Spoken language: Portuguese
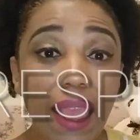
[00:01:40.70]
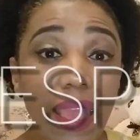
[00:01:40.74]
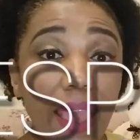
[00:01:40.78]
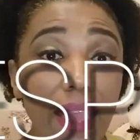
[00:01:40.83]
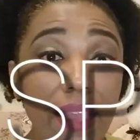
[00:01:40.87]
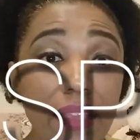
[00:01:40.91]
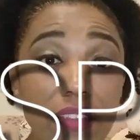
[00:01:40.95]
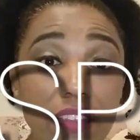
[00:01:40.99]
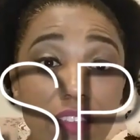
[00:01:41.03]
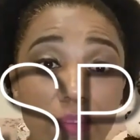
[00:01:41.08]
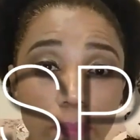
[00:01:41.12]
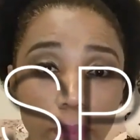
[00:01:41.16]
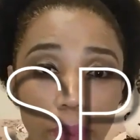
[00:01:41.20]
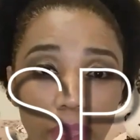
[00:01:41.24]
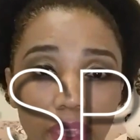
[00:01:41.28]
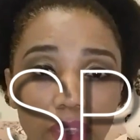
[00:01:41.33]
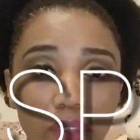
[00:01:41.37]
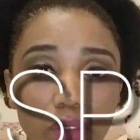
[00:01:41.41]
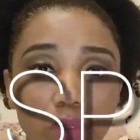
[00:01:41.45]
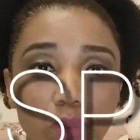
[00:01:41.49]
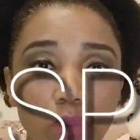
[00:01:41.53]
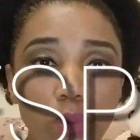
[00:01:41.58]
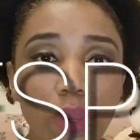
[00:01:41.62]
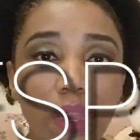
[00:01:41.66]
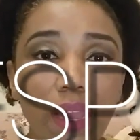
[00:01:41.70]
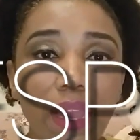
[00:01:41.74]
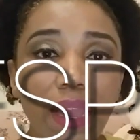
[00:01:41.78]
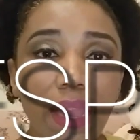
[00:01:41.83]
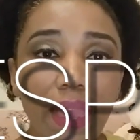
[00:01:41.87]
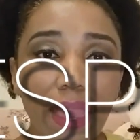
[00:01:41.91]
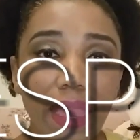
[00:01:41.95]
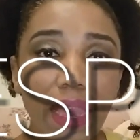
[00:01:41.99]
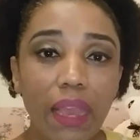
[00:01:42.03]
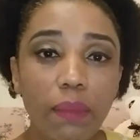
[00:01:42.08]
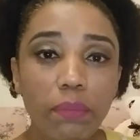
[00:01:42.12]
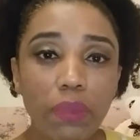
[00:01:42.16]
Respeito
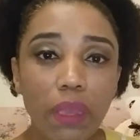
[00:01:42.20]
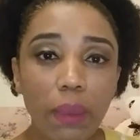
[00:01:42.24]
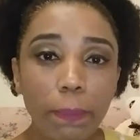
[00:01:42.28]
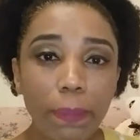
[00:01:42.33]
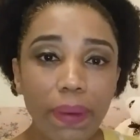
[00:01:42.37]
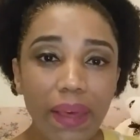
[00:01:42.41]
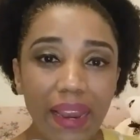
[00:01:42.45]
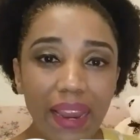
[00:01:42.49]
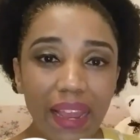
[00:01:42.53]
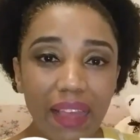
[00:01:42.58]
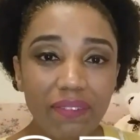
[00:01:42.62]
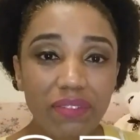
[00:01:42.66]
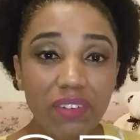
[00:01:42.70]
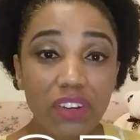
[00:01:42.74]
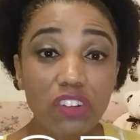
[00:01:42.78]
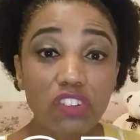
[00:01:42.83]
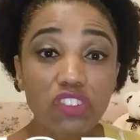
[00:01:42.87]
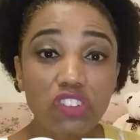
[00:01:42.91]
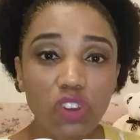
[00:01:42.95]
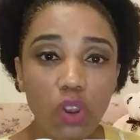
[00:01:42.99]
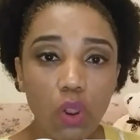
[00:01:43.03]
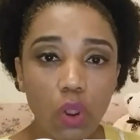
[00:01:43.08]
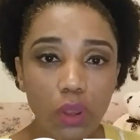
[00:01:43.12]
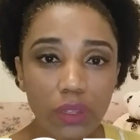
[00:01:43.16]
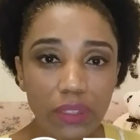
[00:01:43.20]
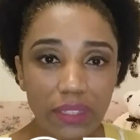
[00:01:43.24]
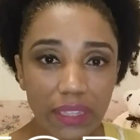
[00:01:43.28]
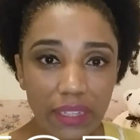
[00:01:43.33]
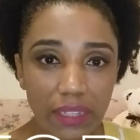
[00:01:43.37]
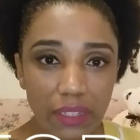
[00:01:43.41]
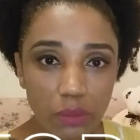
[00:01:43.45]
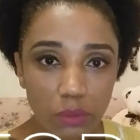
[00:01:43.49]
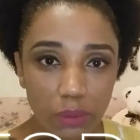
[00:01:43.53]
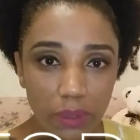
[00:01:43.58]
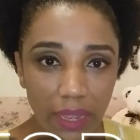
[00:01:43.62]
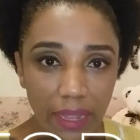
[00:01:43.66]
é a minha palavra de
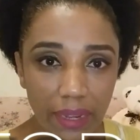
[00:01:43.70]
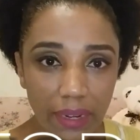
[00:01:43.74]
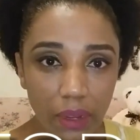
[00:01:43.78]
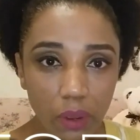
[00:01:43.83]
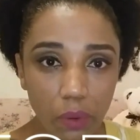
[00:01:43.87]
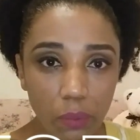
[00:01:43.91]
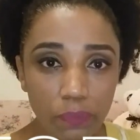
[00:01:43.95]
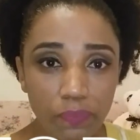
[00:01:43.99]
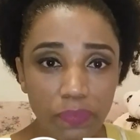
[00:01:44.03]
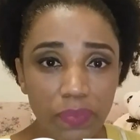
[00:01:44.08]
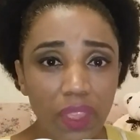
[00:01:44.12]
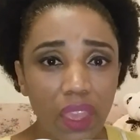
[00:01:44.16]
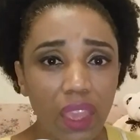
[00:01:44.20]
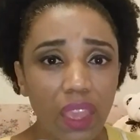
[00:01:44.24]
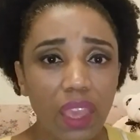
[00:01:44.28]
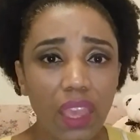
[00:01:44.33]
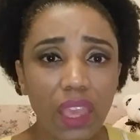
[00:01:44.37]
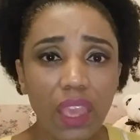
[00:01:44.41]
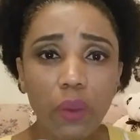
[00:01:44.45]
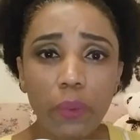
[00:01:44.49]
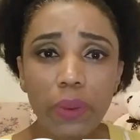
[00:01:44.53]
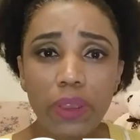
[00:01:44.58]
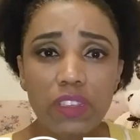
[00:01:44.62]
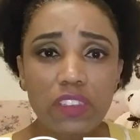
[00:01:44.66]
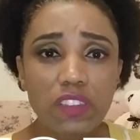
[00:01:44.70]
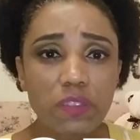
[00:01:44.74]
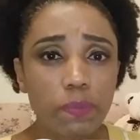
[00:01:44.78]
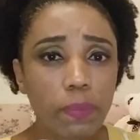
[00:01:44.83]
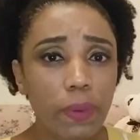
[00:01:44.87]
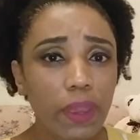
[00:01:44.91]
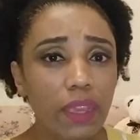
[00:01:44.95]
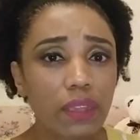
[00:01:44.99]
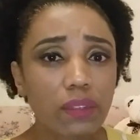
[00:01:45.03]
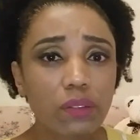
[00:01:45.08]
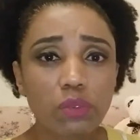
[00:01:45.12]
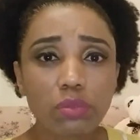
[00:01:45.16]
ordem aqui no canal. Eu
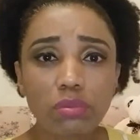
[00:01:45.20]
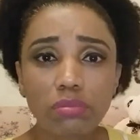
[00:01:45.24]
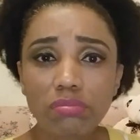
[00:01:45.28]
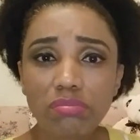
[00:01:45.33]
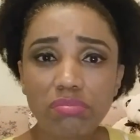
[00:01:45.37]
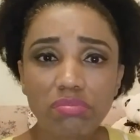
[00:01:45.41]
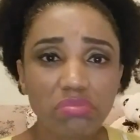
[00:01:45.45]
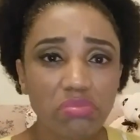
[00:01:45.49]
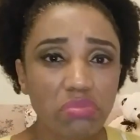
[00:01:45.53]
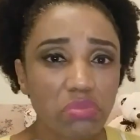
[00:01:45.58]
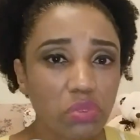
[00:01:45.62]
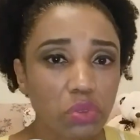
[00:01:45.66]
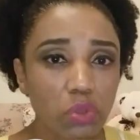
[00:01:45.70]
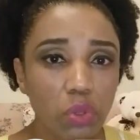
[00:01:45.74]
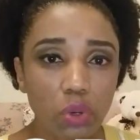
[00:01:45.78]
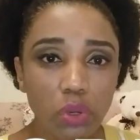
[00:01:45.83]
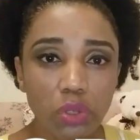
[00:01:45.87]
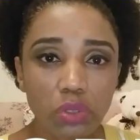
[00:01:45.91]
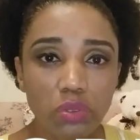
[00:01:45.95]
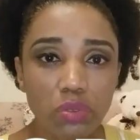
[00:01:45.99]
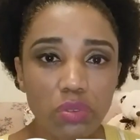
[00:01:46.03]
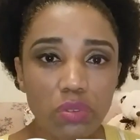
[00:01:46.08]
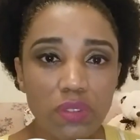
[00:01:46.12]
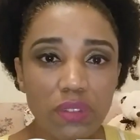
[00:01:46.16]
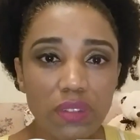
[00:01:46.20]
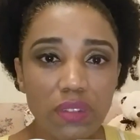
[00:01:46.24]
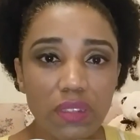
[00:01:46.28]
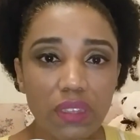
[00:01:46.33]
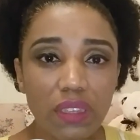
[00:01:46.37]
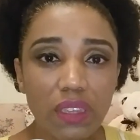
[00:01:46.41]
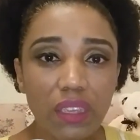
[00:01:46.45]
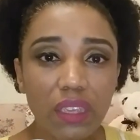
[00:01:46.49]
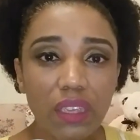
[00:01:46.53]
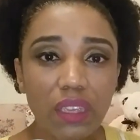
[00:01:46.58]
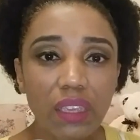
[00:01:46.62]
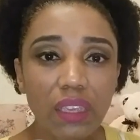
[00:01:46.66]
respeito todos
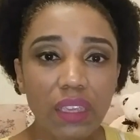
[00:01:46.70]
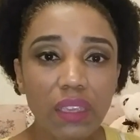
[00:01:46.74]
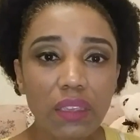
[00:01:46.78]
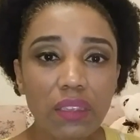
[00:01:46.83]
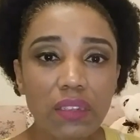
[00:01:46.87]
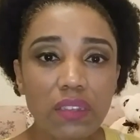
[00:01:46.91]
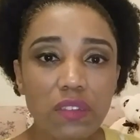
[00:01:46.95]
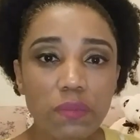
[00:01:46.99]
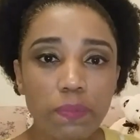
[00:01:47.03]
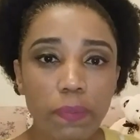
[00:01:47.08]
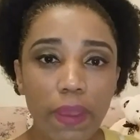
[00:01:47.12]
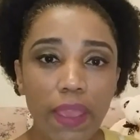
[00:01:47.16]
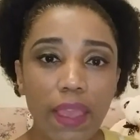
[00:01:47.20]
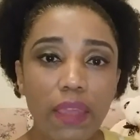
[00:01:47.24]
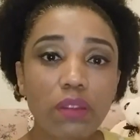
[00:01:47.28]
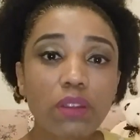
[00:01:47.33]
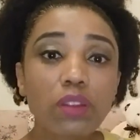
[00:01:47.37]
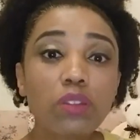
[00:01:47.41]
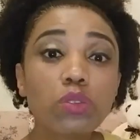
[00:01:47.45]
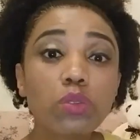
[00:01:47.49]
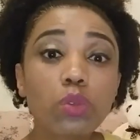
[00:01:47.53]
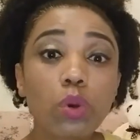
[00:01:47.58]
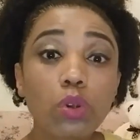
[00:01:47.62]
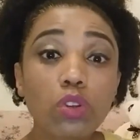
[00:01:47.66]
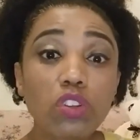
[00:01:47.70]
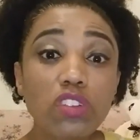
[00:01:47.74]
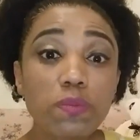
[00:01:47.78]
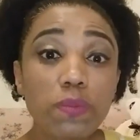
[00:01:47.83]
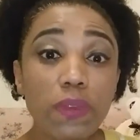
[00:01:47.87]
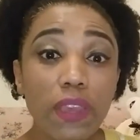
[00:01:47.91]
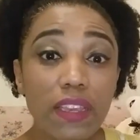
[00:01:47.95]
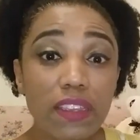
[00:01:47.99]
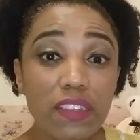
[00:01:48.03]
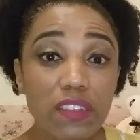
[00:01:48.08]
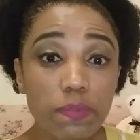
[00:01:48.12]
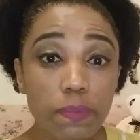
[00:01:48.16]
e espero que todos
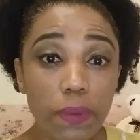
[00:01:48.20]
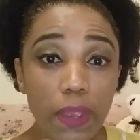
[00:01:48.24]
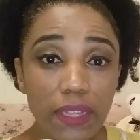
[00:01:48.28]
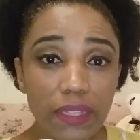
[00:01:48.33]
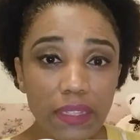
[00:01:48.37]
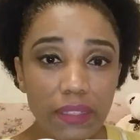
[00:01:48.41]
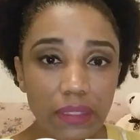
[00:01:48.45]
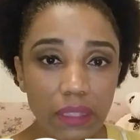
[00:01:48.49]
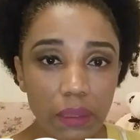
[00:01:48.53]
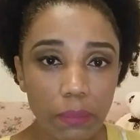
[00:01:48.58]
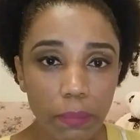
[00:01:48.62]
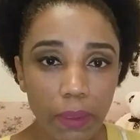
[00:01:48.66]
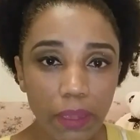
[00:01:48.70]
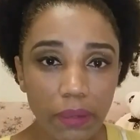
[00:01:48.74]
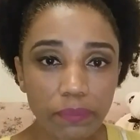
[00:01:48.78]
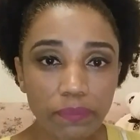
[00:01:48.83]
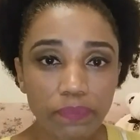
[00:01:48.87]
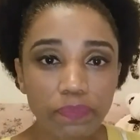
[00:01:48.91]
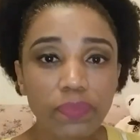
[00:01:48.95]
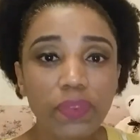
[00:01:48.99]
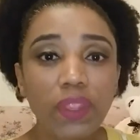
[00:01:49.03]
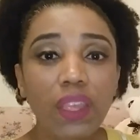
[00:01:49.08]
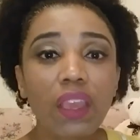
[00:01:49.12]
me respeitem também.